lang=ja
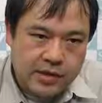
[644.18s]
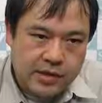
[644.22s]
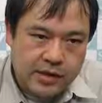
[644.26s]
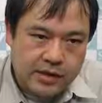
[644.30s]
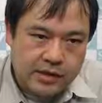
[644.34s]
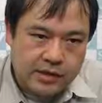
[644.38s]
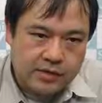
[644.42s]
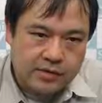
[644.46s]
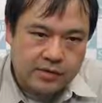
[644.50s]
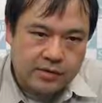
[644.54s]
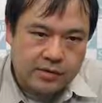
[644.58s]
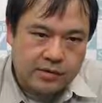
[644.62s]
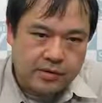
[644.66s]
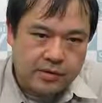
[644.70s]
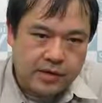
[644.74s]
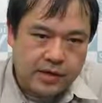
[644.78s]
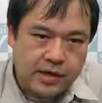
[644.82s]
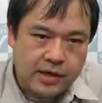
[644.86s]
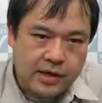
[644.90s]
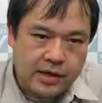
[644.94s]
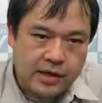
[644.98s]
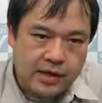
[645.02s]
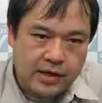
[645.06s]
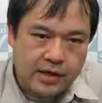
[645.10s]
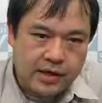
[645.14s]
来というの
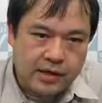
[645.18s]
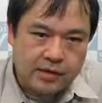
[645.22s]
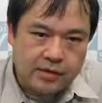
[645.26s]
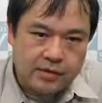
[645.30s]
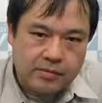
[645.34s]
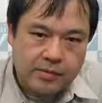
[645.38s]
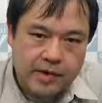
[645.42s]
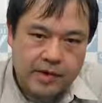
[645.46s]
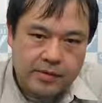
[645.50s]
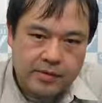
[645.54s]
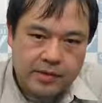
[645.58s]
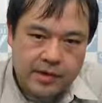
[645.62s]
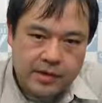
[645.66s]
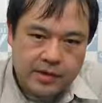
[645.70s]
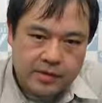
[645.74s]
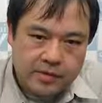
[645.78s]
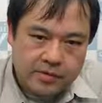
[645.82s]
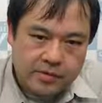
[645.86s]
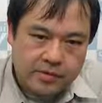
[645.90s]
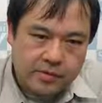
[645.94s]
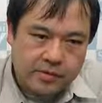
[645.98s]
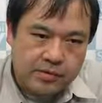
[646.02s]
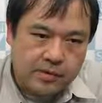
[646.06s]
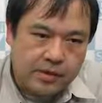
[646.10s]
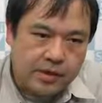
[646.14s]
は、我々がよ
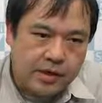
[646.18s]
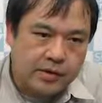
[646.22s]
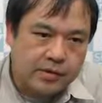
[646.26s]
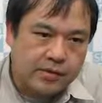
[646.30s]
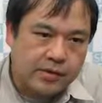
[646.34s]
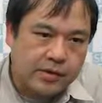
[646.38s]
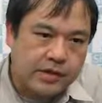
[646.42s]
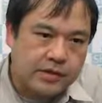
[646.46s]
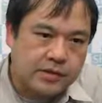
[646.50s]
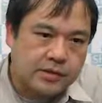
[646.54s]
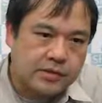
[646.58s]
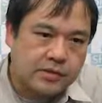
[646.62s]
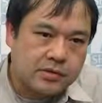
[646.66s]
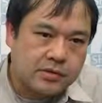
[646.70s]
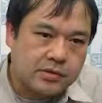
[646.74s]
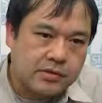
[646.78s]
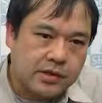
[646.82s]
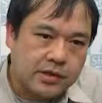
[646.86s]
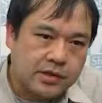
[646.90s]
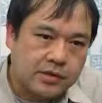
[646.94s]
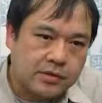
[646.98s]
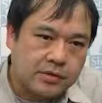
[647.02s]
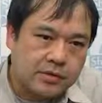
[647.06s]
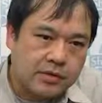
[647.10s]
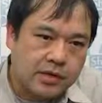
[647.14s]
く行うのは、通常
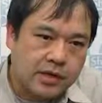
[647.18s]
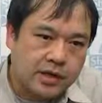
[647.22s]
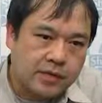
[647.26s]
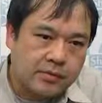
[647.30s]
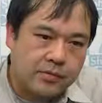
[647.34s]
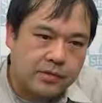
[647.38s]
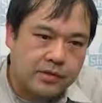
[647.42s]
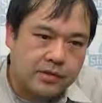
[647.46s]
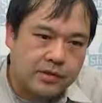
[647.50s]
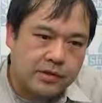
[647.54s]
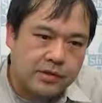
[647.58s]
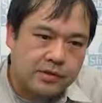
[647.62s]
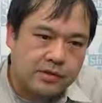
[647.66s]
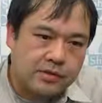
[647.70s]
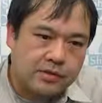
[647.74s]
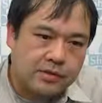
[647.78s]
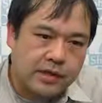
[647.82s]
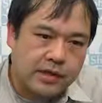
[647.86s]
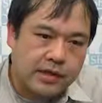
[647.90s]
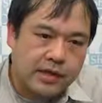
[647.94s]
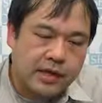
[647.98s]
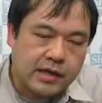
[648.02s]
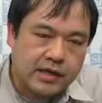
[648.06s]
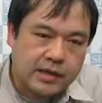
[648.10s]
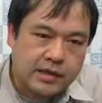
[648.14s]
はそのゲームの実装
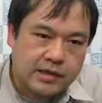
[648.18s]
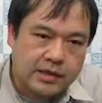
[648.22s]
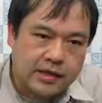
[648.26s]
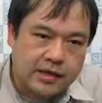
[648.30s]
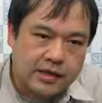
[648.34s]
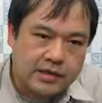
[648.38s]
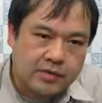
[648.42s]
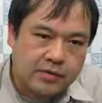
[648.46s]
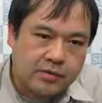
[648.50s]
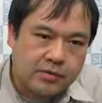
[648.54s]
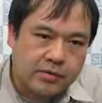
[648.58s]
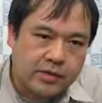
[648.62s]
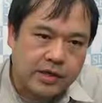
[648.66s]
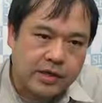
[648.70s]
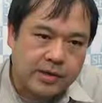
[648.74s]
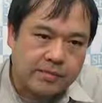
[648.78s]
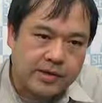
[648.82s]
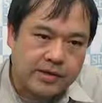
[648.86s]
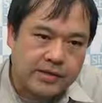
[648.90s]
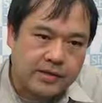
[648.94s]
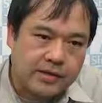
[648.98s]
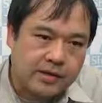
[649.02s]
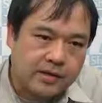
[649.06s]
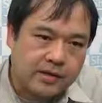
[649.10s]
は何に対して行います